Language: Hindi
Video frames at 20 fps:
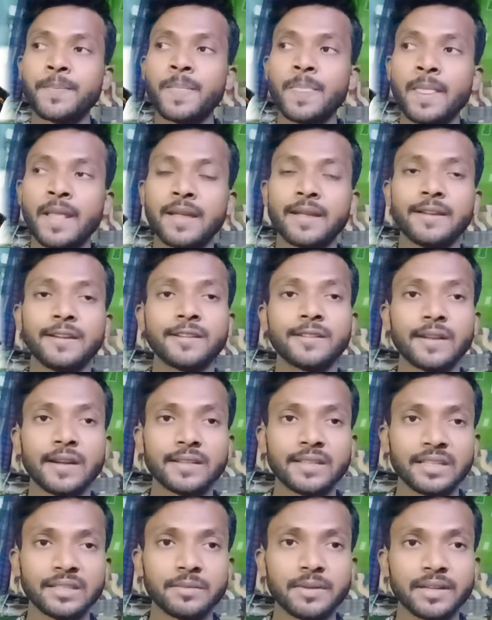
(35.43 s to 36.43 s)
किस तरह से
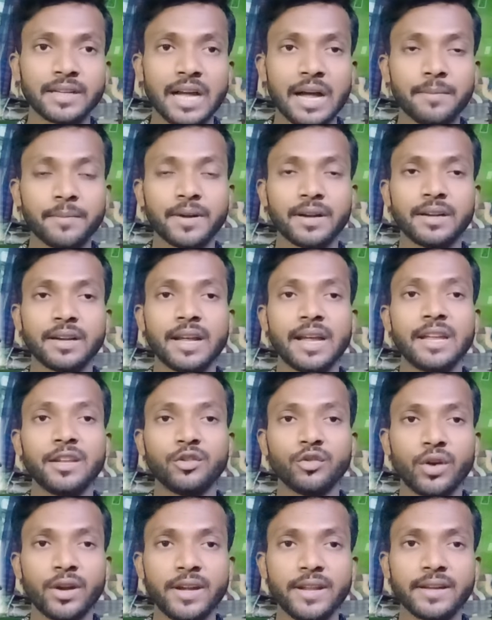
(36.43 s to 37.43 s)
इसमें काम करना है
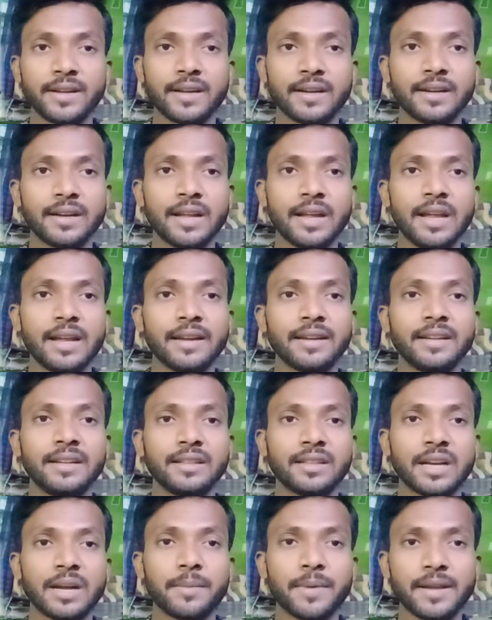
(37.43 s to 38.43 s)
ज्वाइनिंग करना है
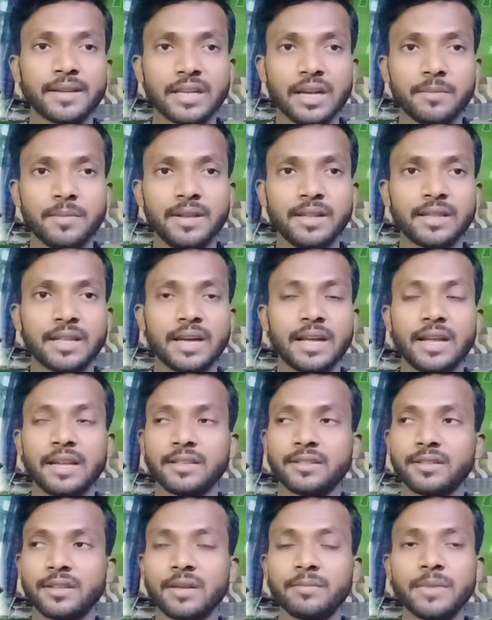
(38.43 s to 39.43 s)
कितना पैसा मिलता है
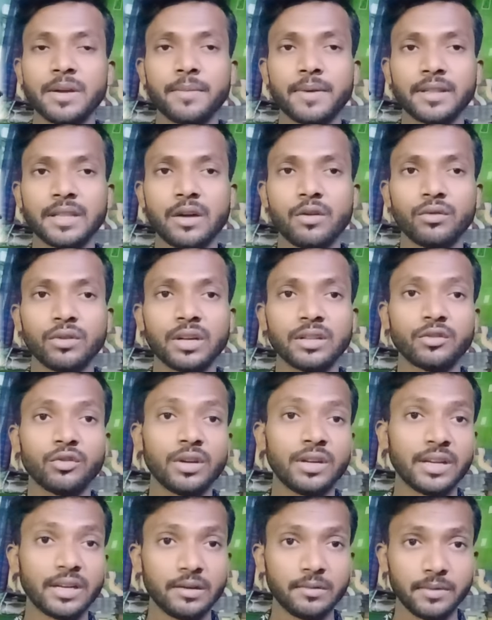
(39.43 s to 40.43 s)
सब मैं बताऊँगा तो ये
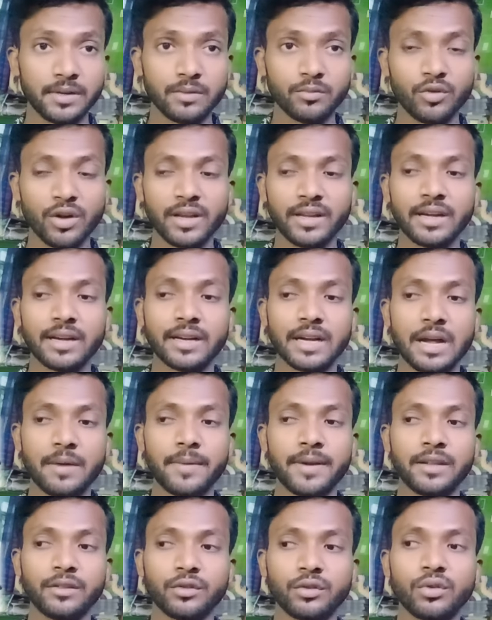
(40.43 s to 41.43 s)
डिलीवरी बॉय का काम है
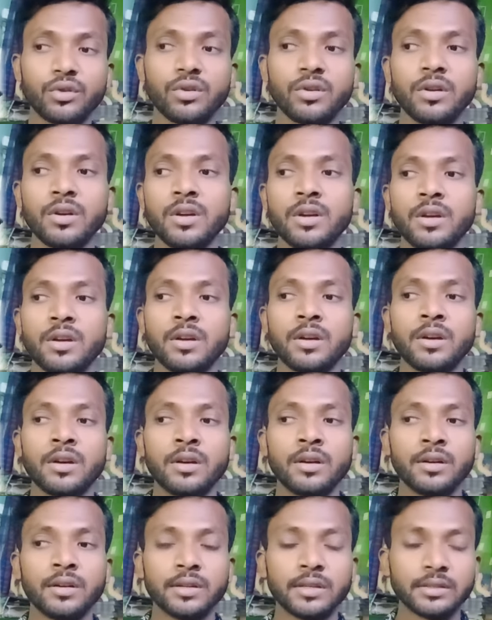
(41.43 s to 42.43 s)
तो
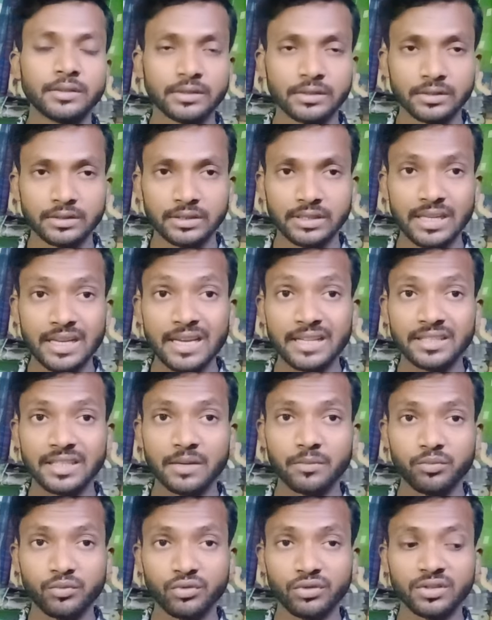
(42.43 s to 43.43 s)
ये
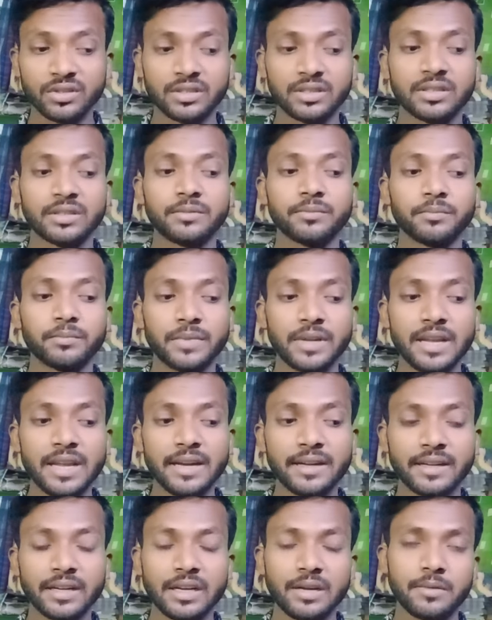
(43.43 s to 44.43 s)
सब कुछ एक
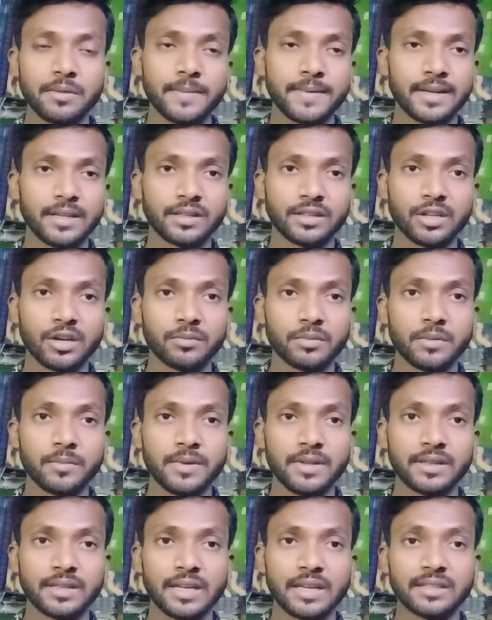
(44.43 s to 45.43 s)
डिलीवरी में कितना रुपये
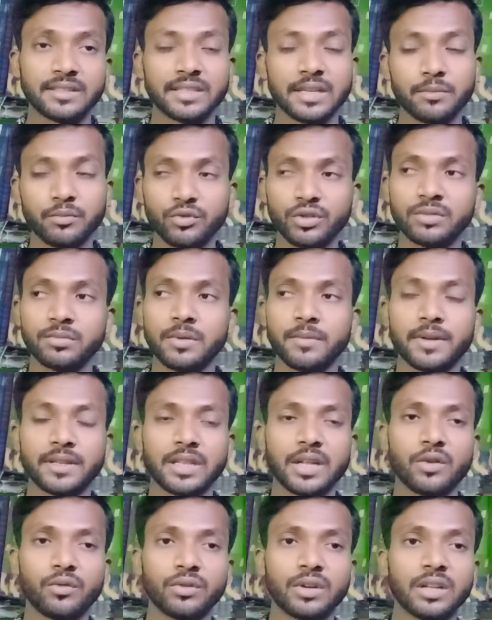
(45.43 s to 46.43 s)
मिलता है सब कुछ मैं
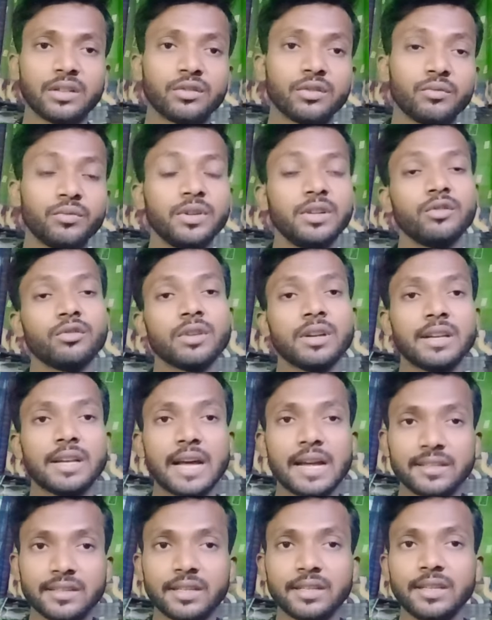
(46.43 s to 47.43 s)
बताऊँगा तो वीडियो को
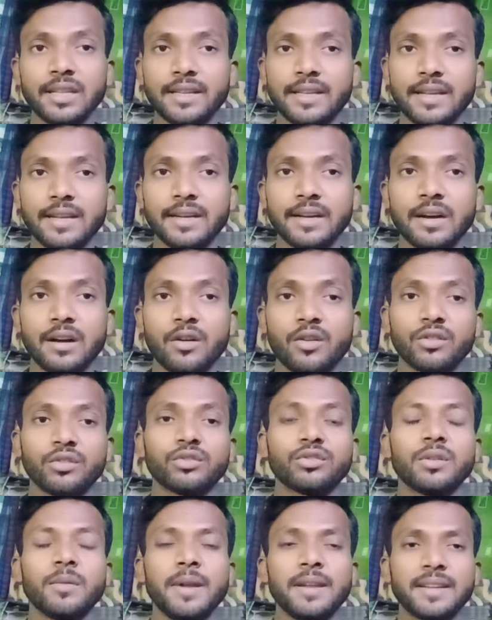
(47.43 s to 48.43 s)
लास्ट तक दिखिएगा और
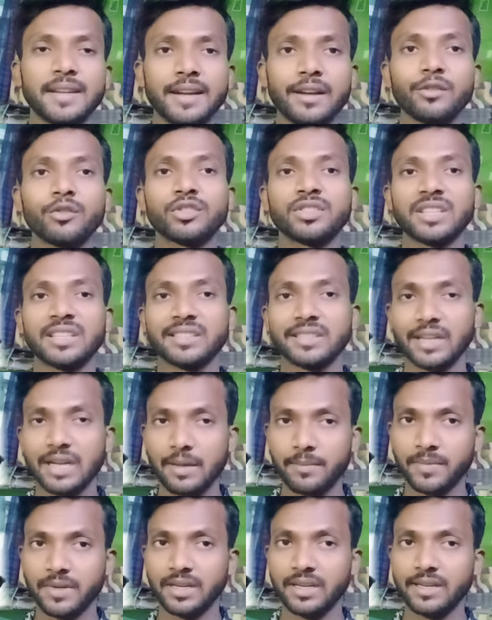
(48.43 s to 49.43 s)
दोस्तों मेरे चैनल को सब्सक्राइब
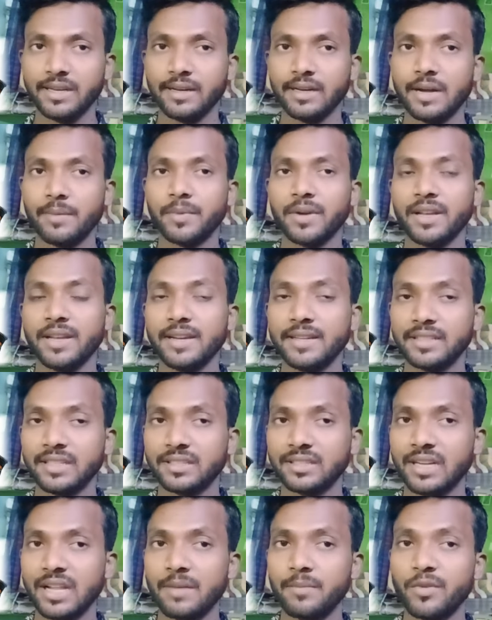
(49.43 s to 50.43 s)
कर लीजिएगा आपका एक
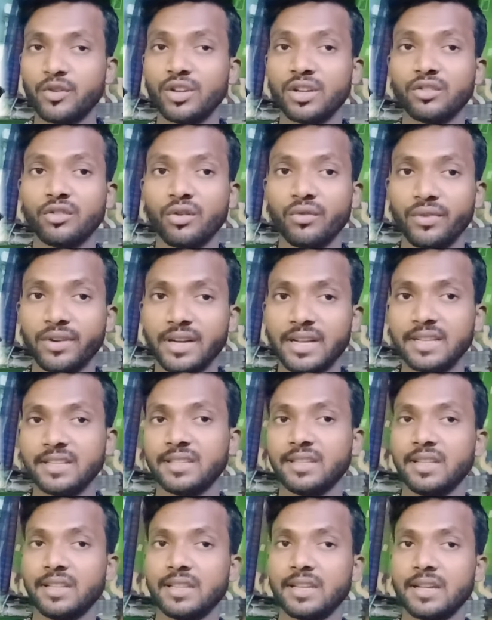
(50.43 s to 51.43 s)
सब्सक्राइब मुझे कॉन्फिडेंस
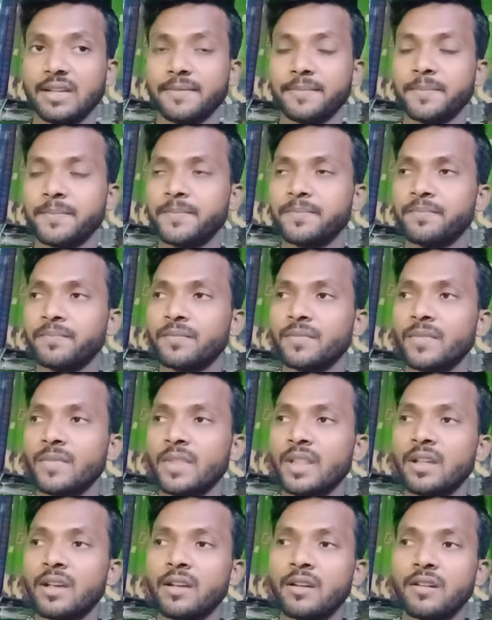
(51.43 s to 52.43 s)
देता है
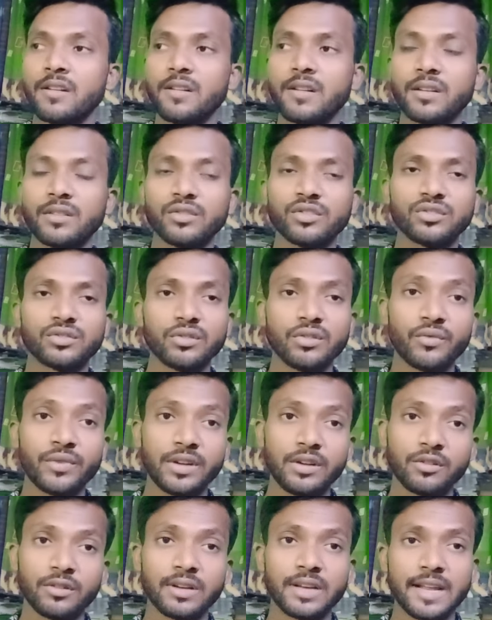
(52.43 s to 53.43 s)
और दोस्तों वीडियो
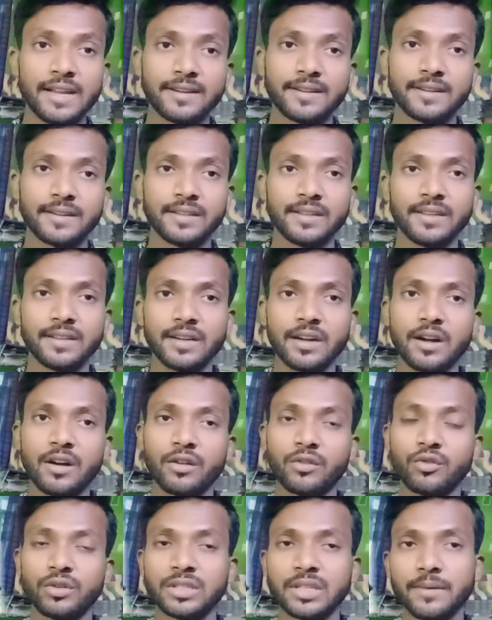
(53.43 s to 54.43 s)
को लाइक कर दीजिएगा और
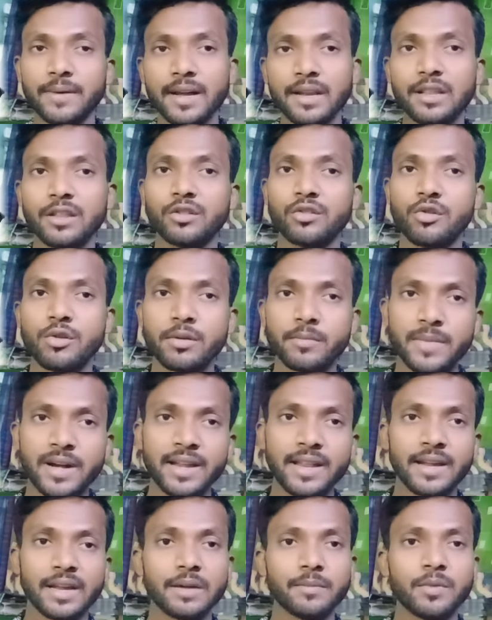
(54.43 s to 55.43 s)
कोई सवाल तो कमेंट
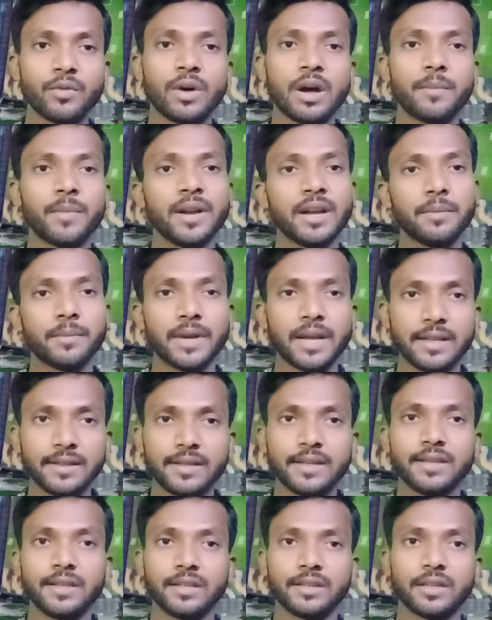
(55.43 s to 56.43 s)
मारिएगा मैं वहाँ पर रिप्लाई दे
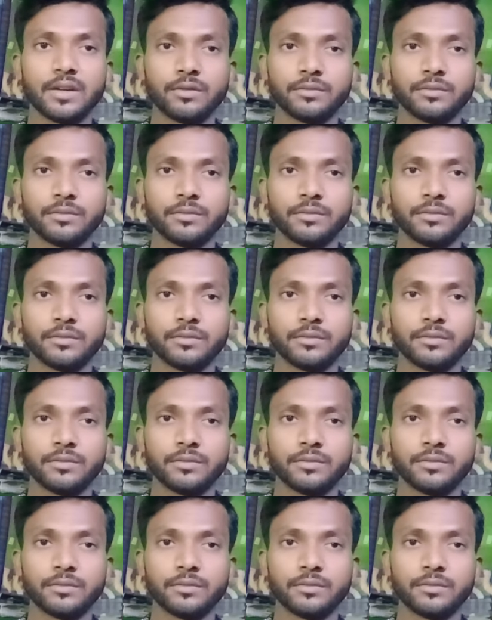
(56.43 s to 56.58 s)
देता हूँ